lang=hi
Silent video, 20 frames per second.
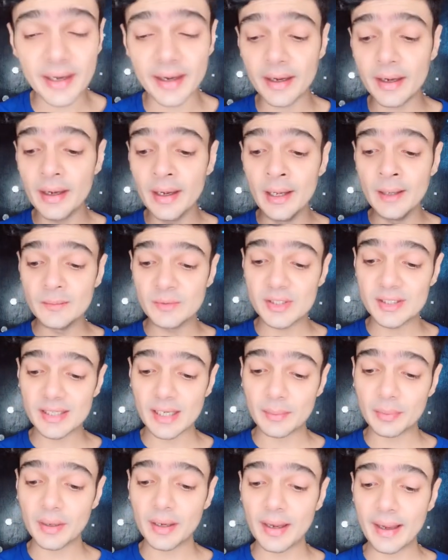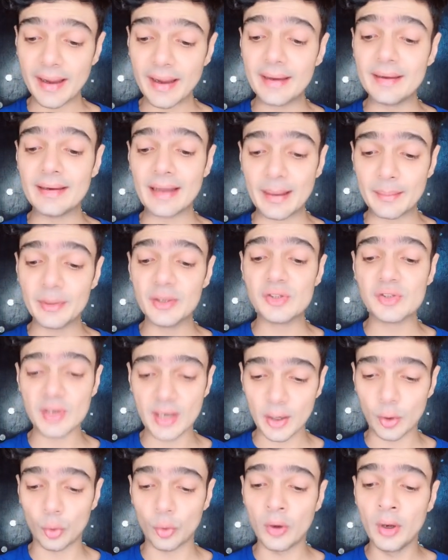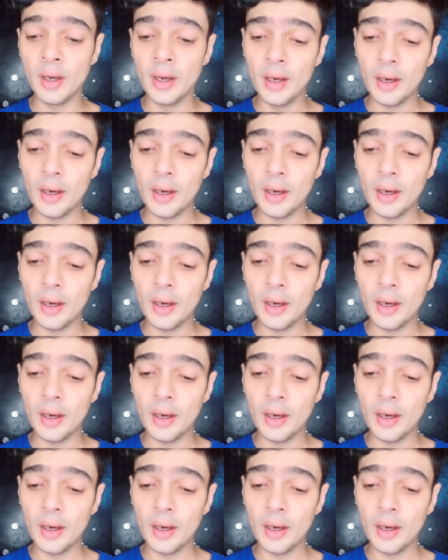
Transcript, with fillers: है जिससे आपके हेयर डैमेज ना हो